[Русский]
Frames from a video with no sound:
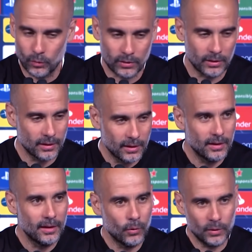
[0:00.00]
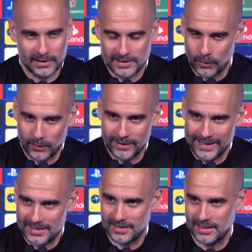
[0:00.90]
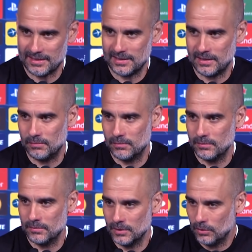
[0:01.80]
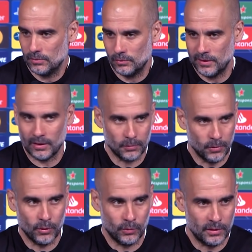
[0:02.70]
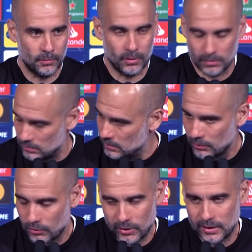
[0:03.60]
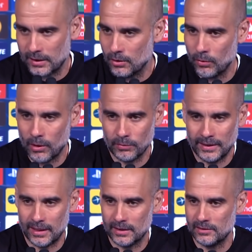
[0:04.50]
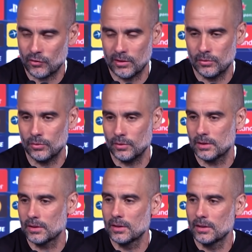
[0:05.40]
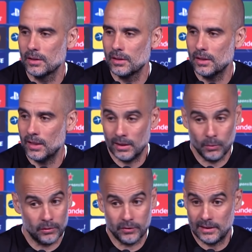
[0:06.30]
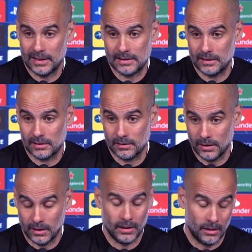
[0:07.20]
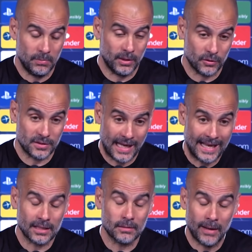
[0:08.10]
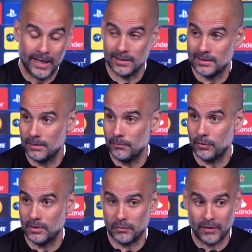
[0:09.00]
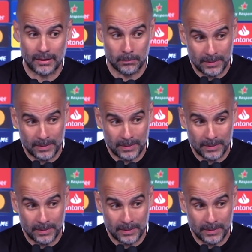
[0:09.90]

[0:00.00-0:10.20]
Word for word: Что определяет нас как команду? Мы стараемся отвоевать мяч как можно быстрее. Так выходите и попытайтесь это сделать. И они смогли. И я восхищаюсь